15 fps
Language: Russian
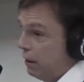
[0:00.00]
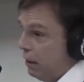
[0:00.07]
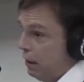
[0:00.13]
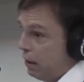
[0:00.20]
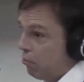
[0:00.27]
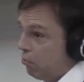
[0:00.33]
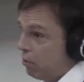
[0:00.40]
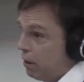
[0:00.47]

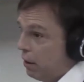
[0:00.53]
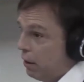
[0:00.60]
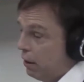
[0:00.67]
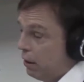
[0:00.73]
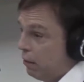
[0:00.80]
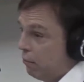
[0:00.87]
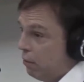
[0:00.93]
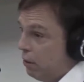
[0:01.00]
для русской
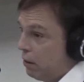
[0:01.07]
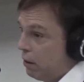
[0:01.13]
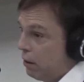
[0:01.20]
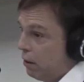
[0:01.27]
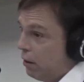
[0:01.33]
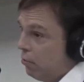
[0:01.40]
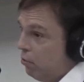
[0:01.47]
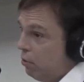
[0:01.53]

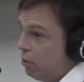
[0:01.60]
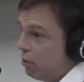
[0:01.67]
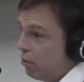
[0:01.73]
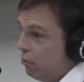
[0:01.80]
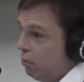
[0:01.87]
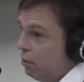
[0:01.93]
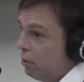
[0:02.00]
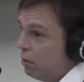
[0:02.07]
экономической науки
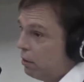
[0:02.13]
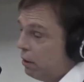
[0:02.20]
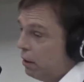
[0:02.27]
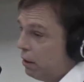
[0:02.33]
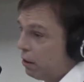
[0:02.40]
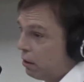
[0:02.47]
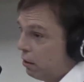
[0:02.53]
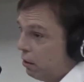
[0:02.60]
случилось
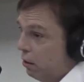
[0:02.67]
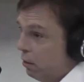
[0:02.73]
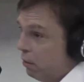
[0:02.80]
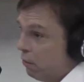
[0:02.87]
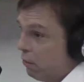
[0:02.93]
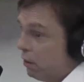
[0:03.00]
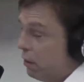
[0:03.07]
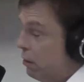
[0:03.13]
дальше.
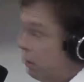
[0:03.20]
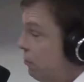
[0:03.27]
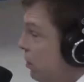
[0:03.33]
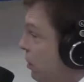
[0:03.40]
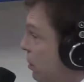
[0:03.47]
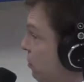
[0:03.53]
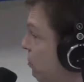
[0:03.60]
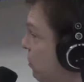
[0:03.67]
Владимир
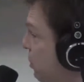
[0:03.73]
Владимирович